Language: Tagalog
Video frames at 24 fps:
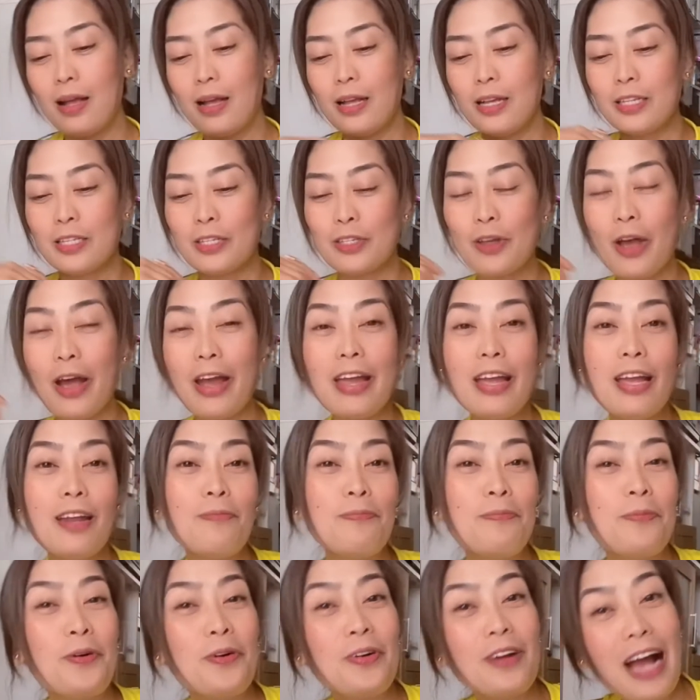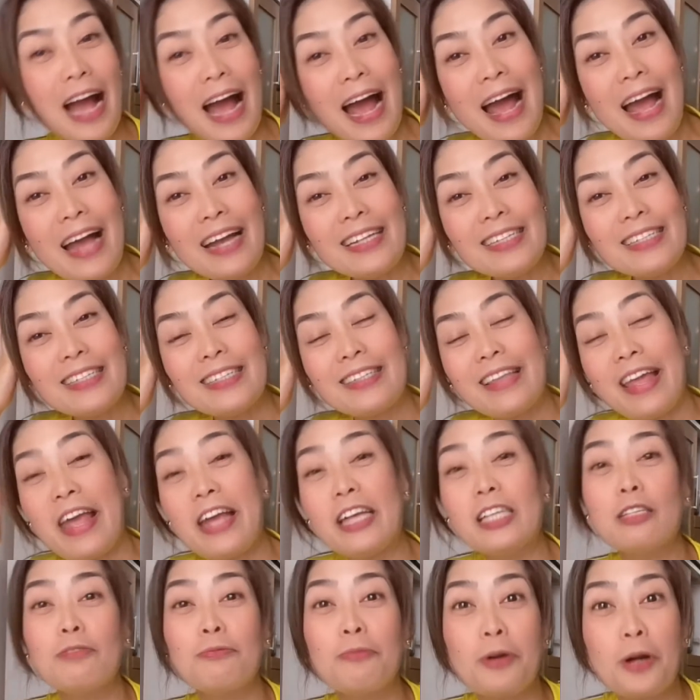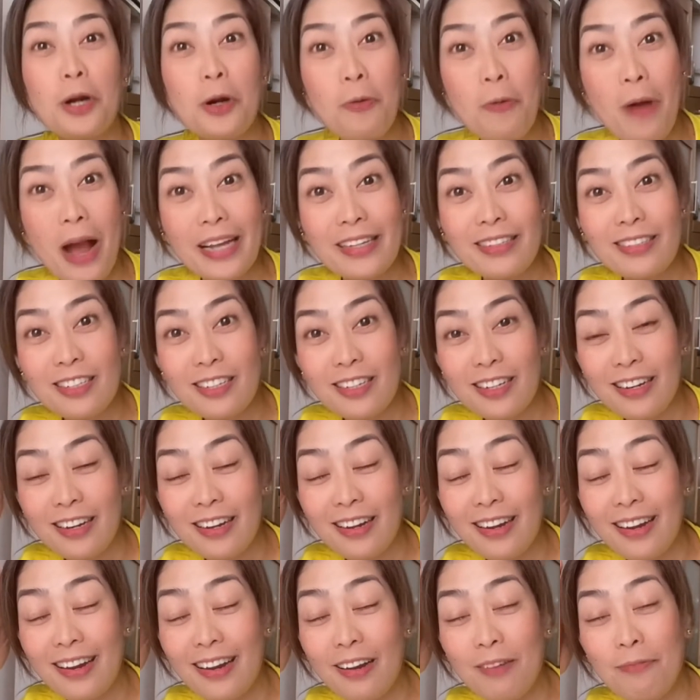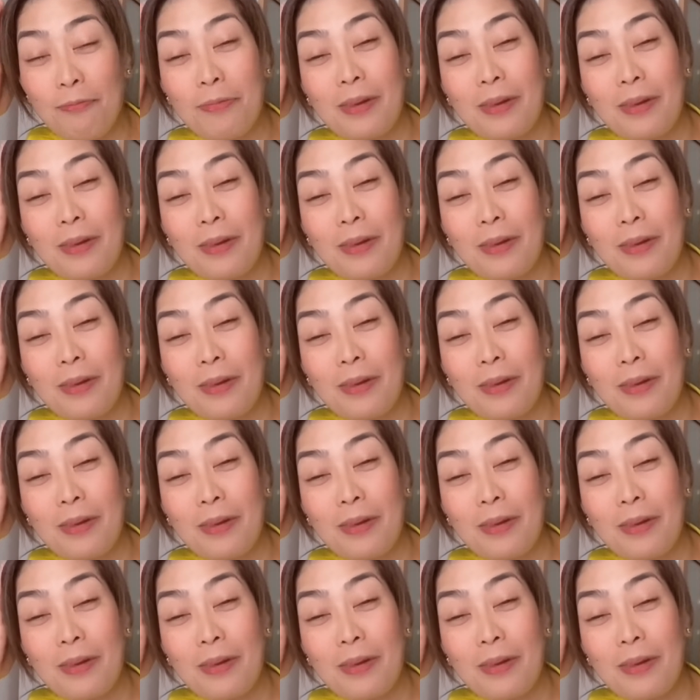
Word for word: So, ayan po guys. Thanks for watching.